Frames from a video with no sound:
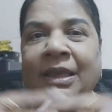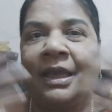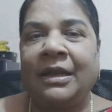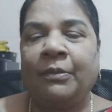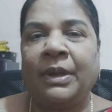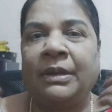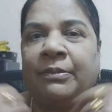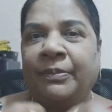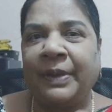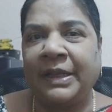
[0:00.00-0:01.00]
ஏன் நம்ம
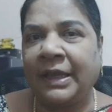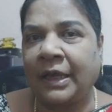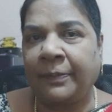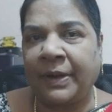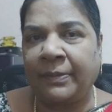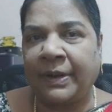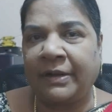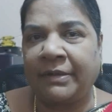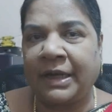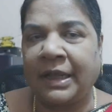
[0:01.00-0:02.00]
பெரிய கற்பனை பண்ண
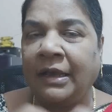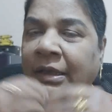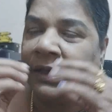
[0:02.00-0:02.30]
வேண்டாம்